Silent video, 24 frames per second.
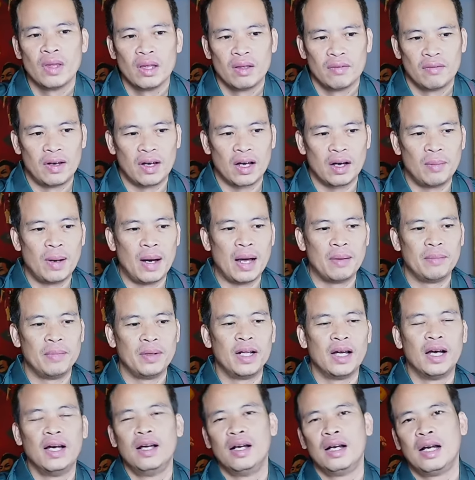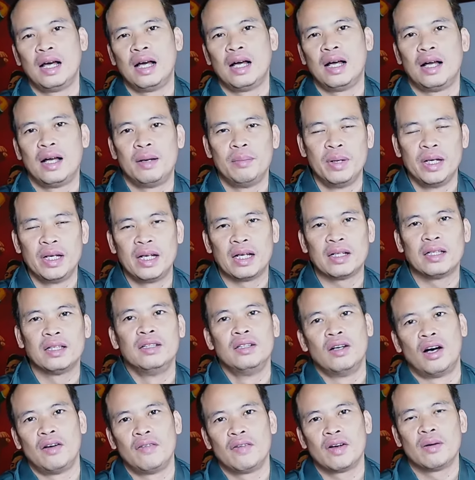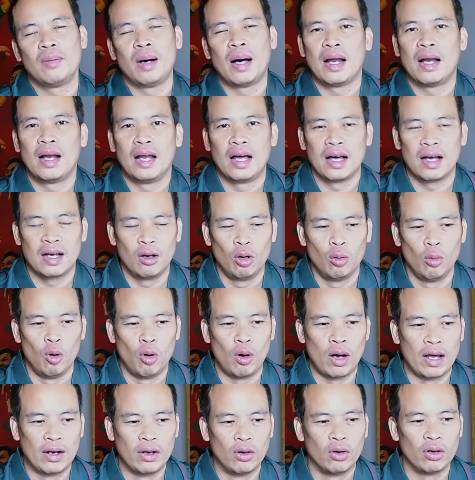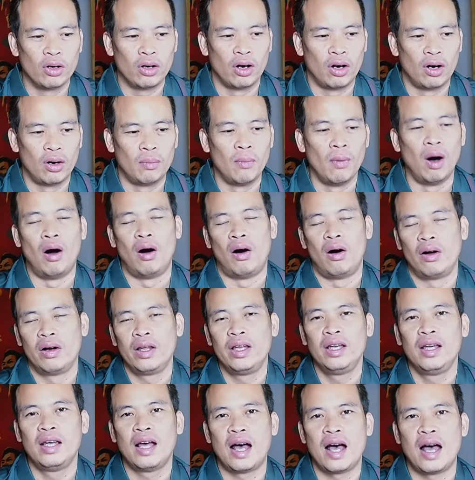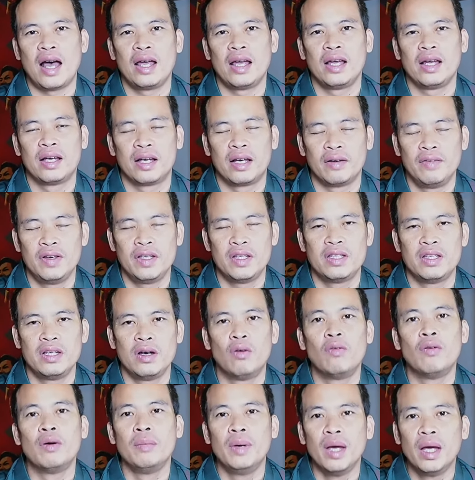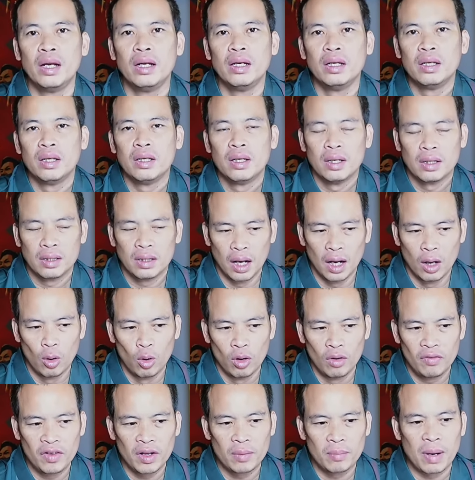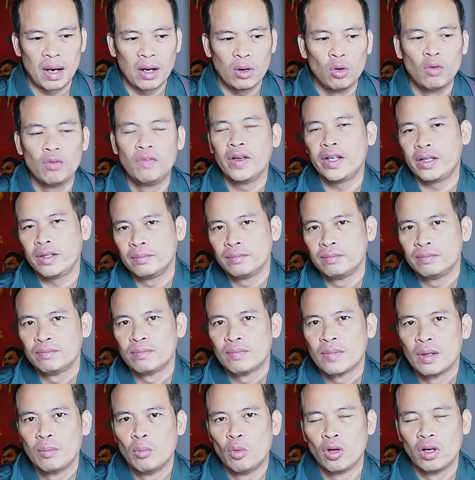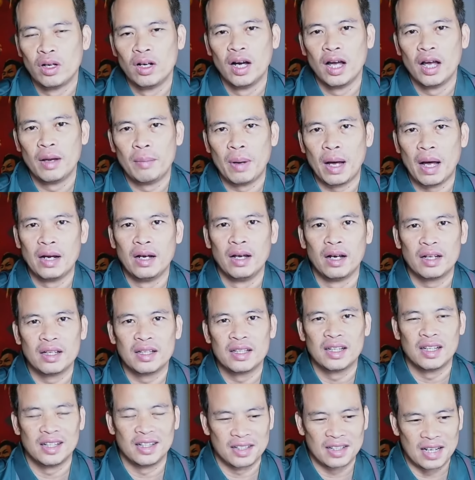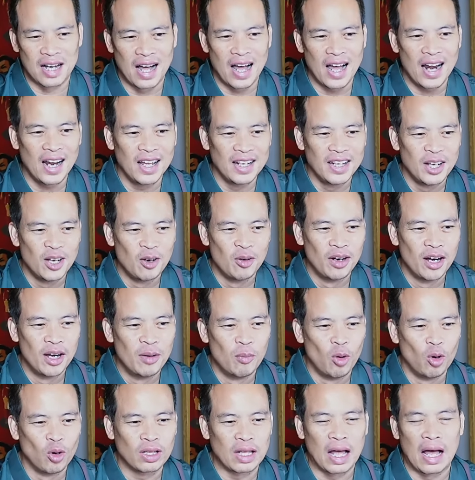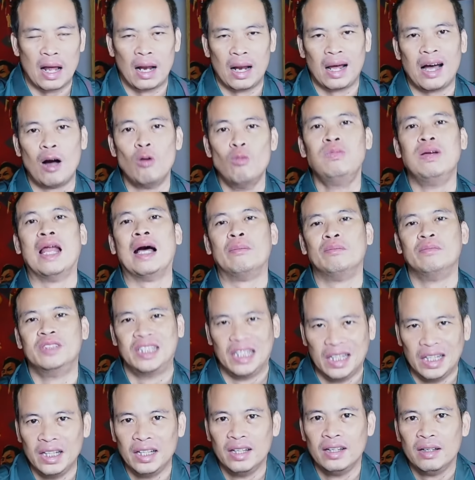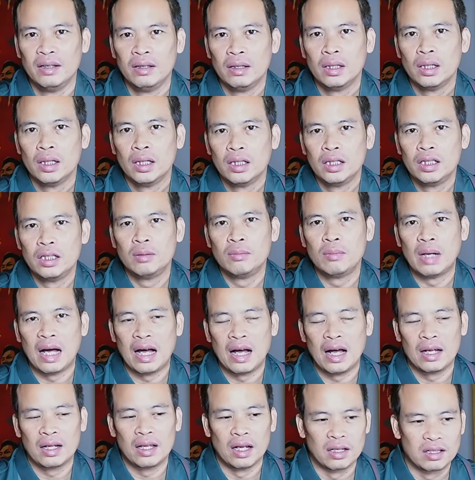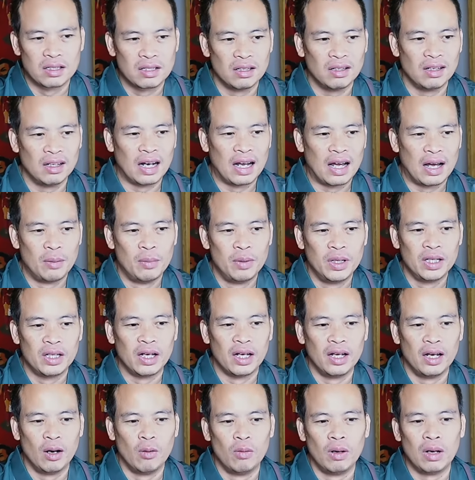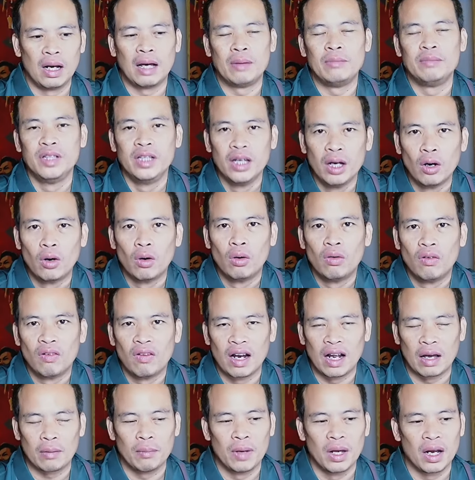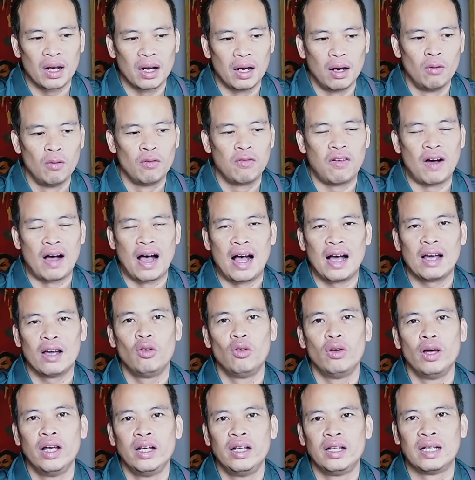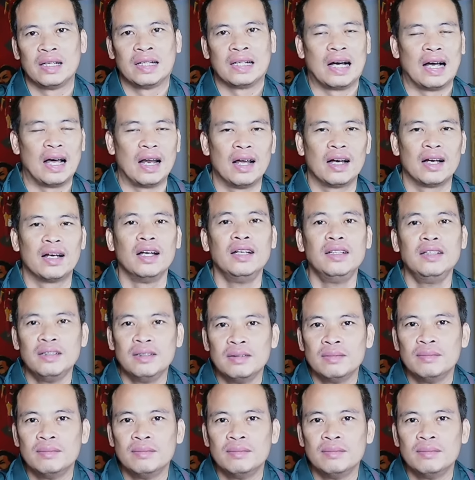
Và các bạn mới thấy là mình đã từng nói với các bạn là câu lạc bộ Hà Nội họ bỏ đi 2 cái vị trí hậu vệ biên. Thời huấn luyện viên Badovic, một người mà được khá là nhiều người mô tả là không làm gì, nhưng mà thật sự là mình thấy ông ấy làm nhiều, và đặc biệt là ông phá cái đội hình này khá là kinh.